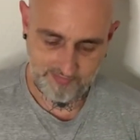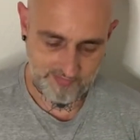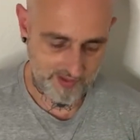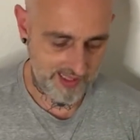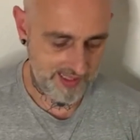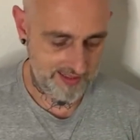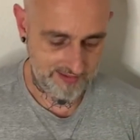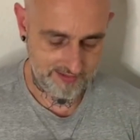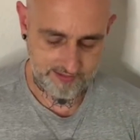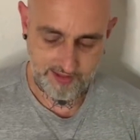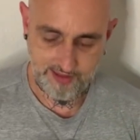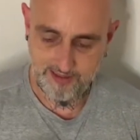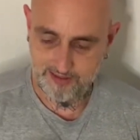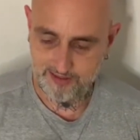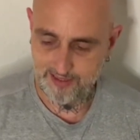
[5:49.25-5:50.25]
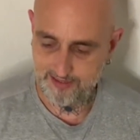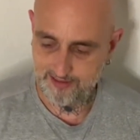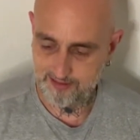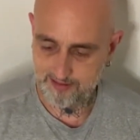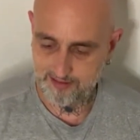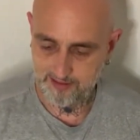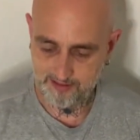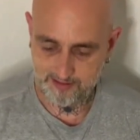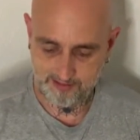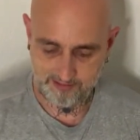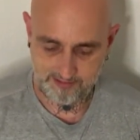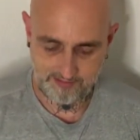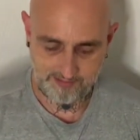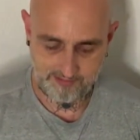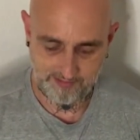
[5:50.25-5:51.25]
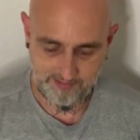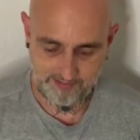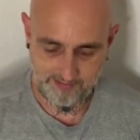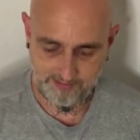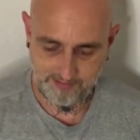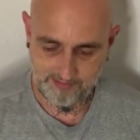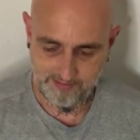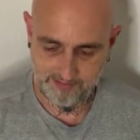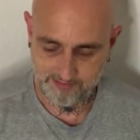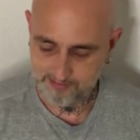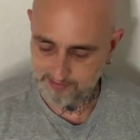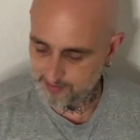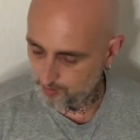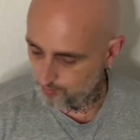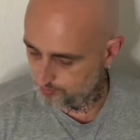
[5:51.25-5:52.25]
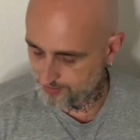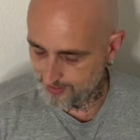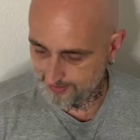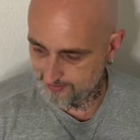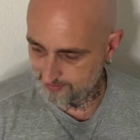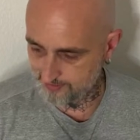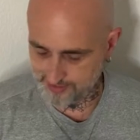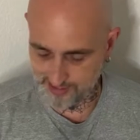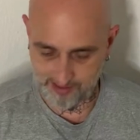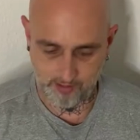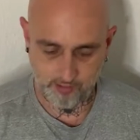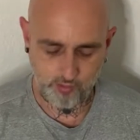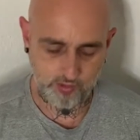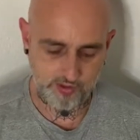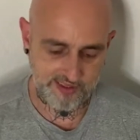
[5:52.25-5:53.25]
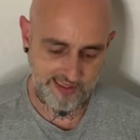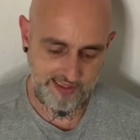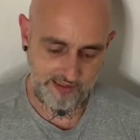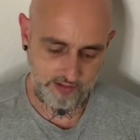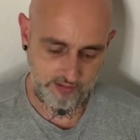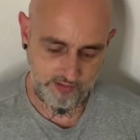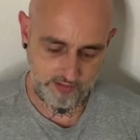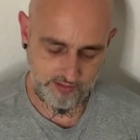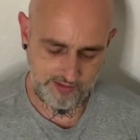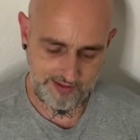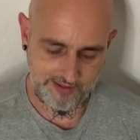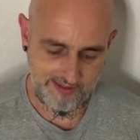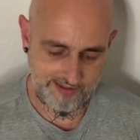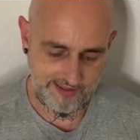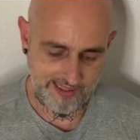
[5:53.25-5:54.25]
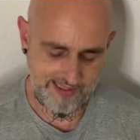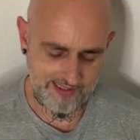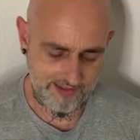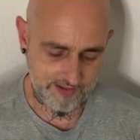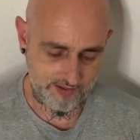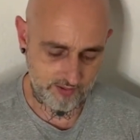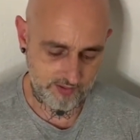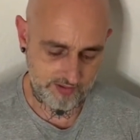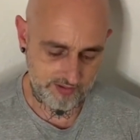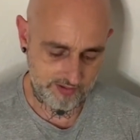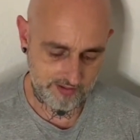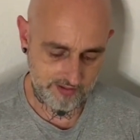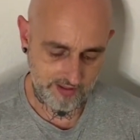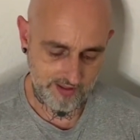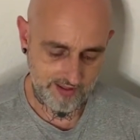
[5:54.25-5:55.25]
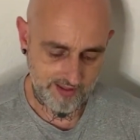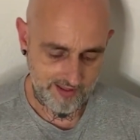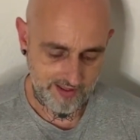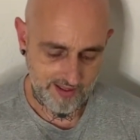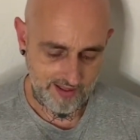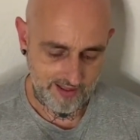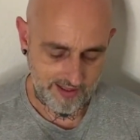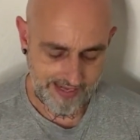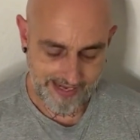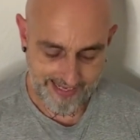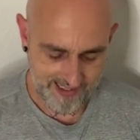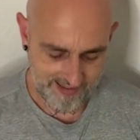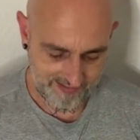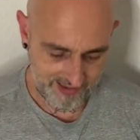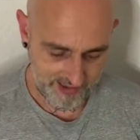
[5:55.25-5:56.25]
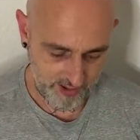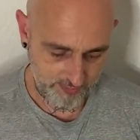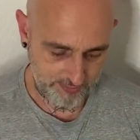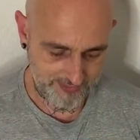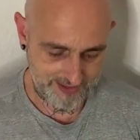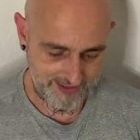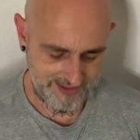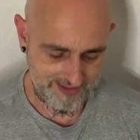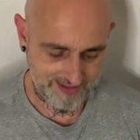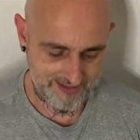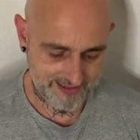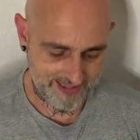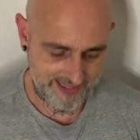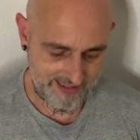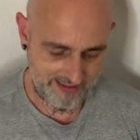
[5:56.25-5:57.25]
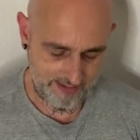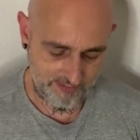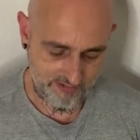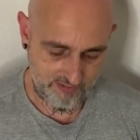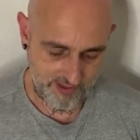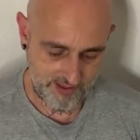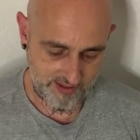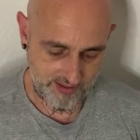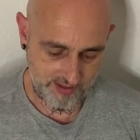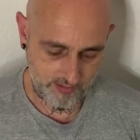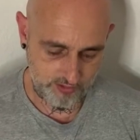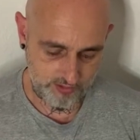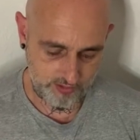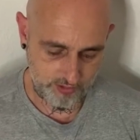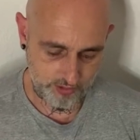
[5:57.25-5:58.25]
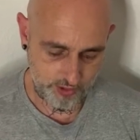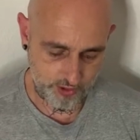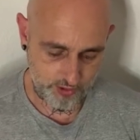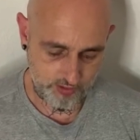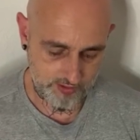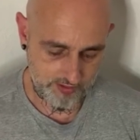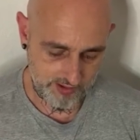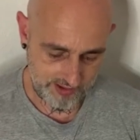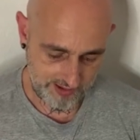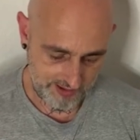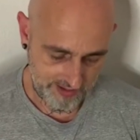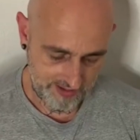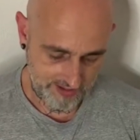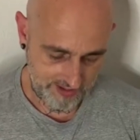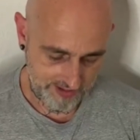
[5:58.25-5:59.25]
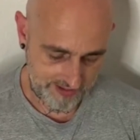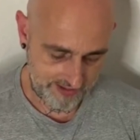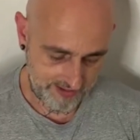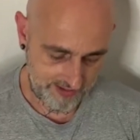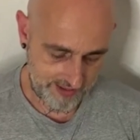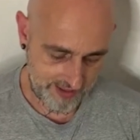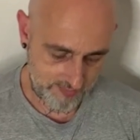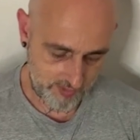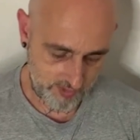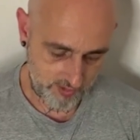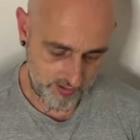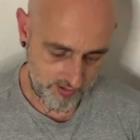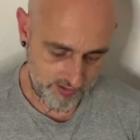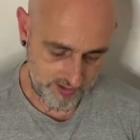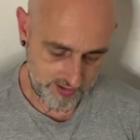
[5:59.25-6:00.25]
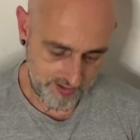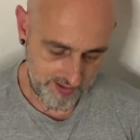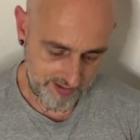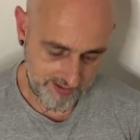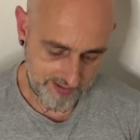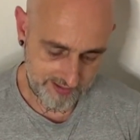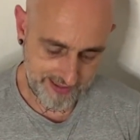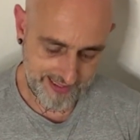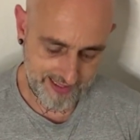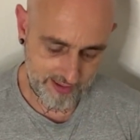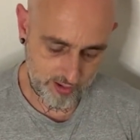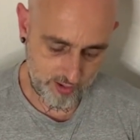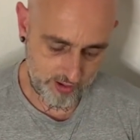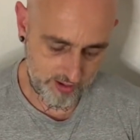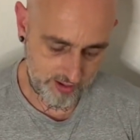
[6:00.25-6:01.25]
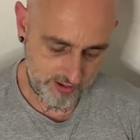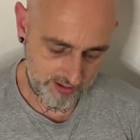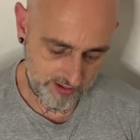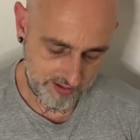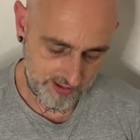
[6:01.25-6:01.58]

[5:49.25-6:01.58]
ja, wie gesagt, auch die anderen Sachen, Rucksäcke und so. Ich setze alles unten rein, was ich bis jetzt gezeigt habe von meiner Ausrüstung. Hinten haben wir noch das Techlock.